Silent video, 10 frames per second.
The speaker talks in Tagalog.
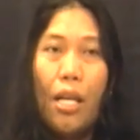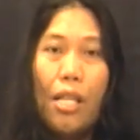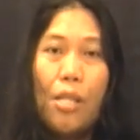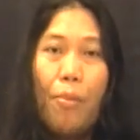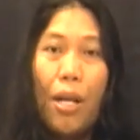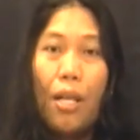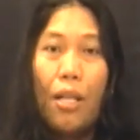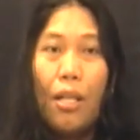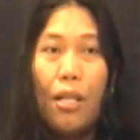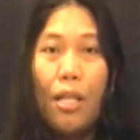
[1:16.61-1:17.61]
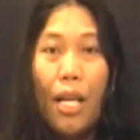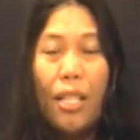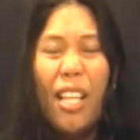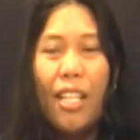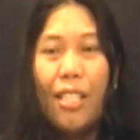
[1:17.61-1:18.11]
Kasi pag
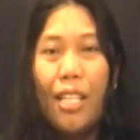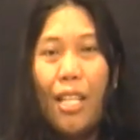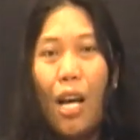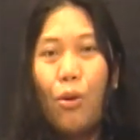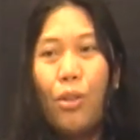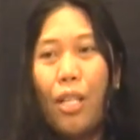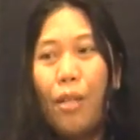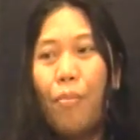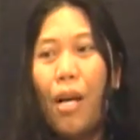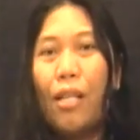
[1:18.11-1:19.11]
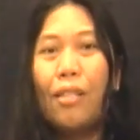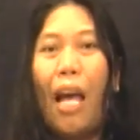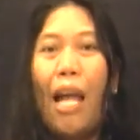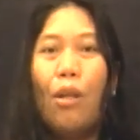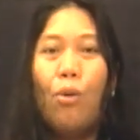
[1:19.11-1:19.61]
ganyan, di na ako
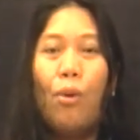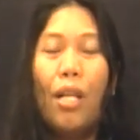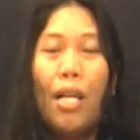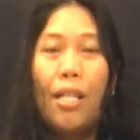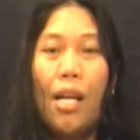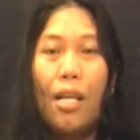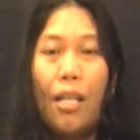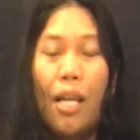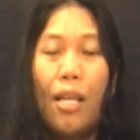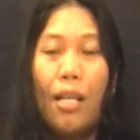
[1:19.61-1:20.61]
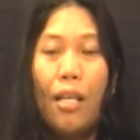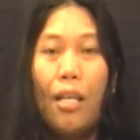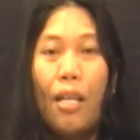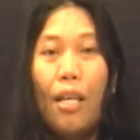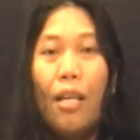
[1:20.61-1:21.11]
nakipagtalo. Wala na. Kay
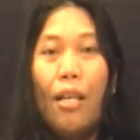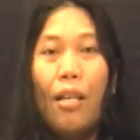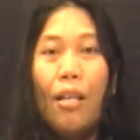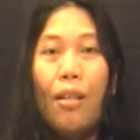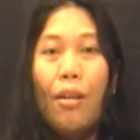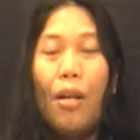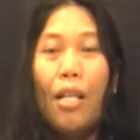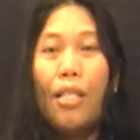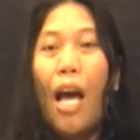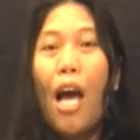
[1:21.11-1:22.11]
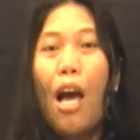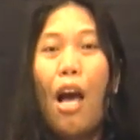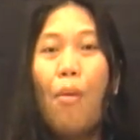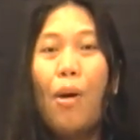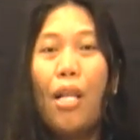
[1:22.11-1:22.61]

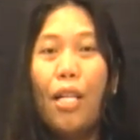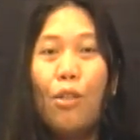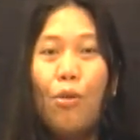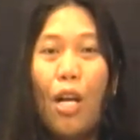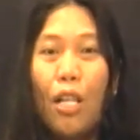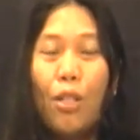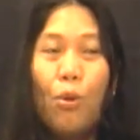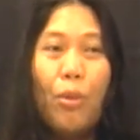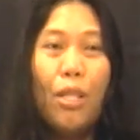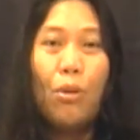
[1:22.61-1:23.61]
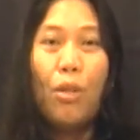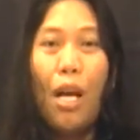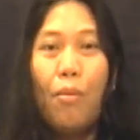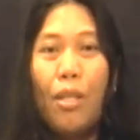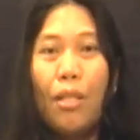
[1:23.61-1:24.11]
hahaba lang yung argumento
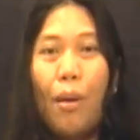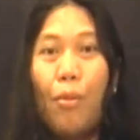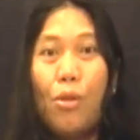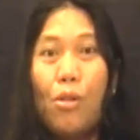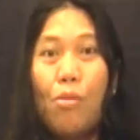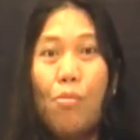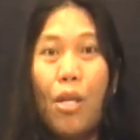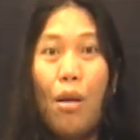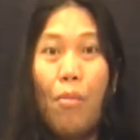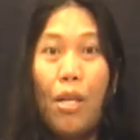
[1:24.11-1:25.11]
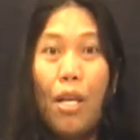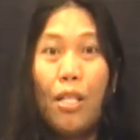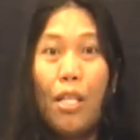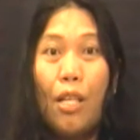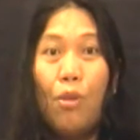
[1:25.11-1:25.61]
namin. Tapos maya-maya,
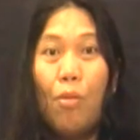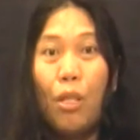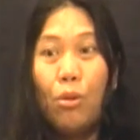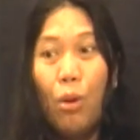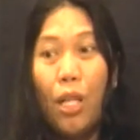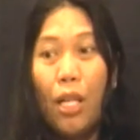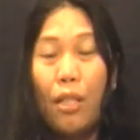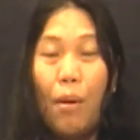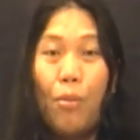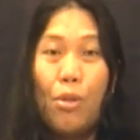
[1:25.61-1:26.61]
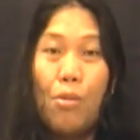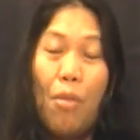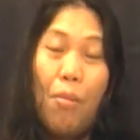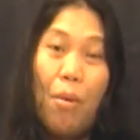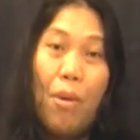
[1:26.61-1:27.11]
hindi na yun mag-toilet. Tapos
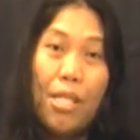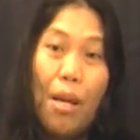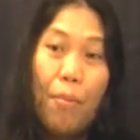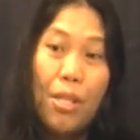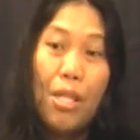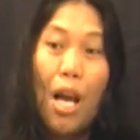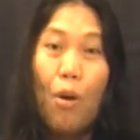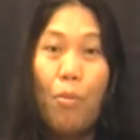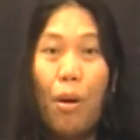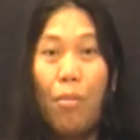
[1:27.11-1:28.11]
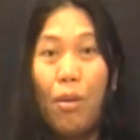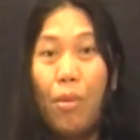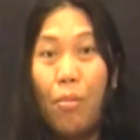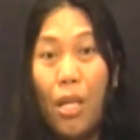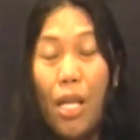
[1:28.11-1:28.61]
mababasa pa siya. Ako pang
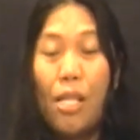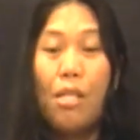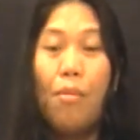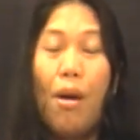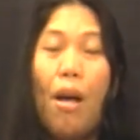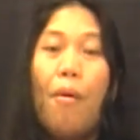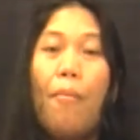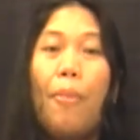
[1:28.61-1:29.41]
magbibihis, di ba?